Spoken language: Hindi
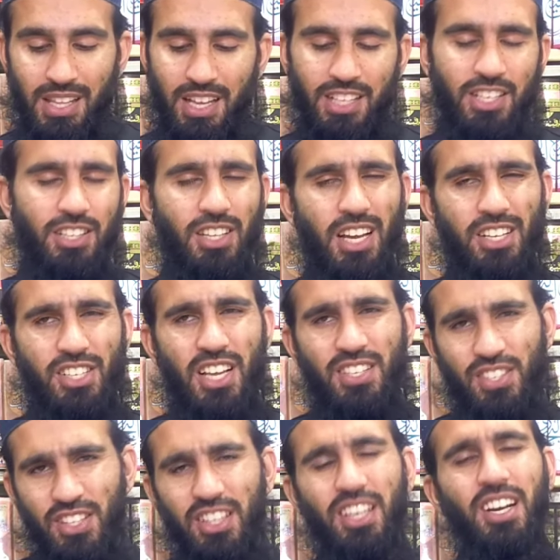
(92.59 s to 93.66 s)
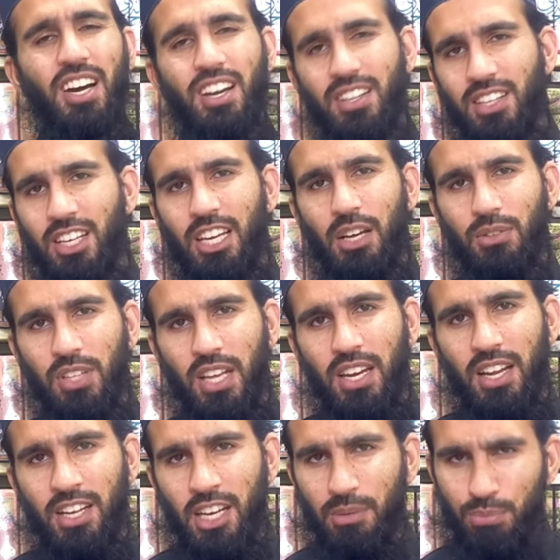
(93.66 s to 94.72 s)
हज़रत आयशा सिद्दीक़ा रदी अल्लाह
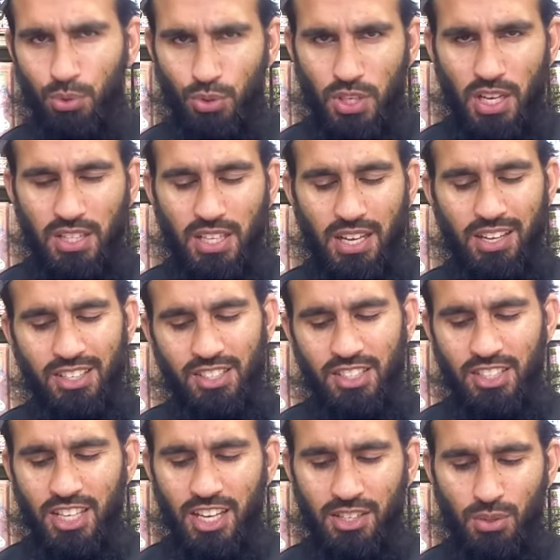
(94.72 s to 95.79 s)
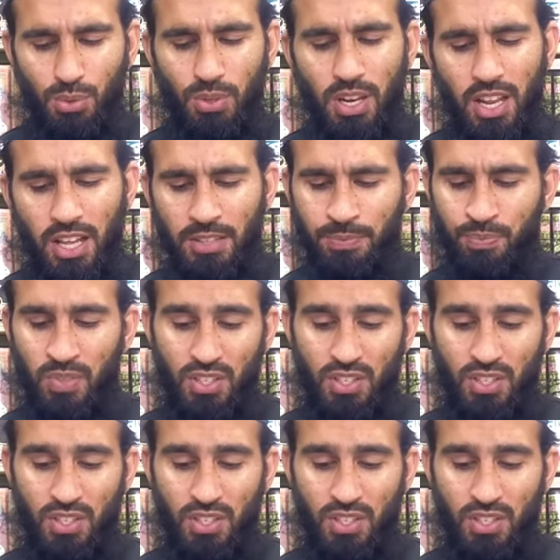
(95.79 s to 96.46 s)
तह ने पूछा था अर्ज़ किया रसूलुल्लाह